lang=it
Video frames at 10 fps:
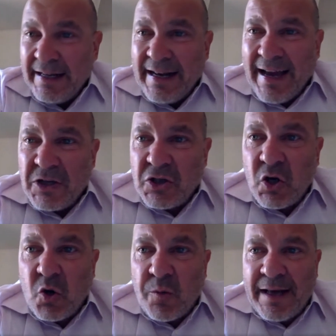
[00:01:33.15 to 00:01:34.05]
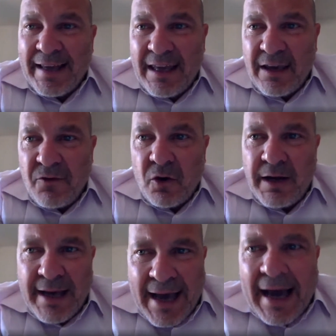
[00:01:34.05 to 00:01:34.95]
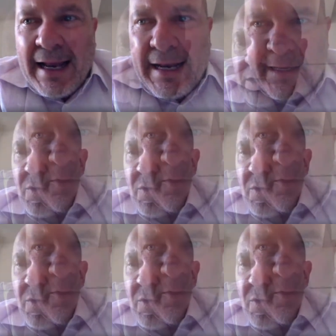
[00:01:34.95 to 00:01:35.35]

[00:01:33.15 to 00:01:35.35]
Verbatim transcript: Nasce come archivio legale.